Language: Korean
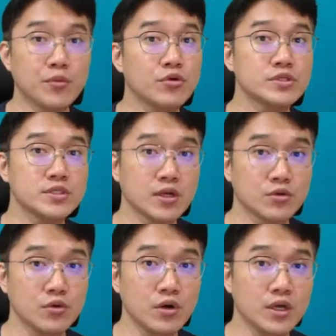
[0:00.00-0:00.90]

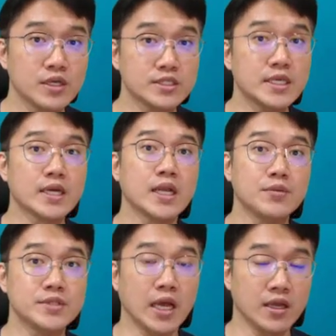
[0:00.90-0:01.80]
해보시라고 이야기를
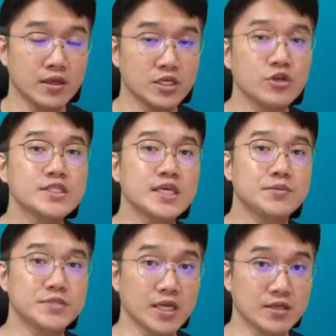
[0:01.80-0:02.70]
합니다 현재
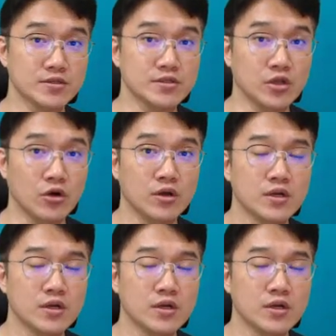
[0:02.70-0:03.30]
입장에서는요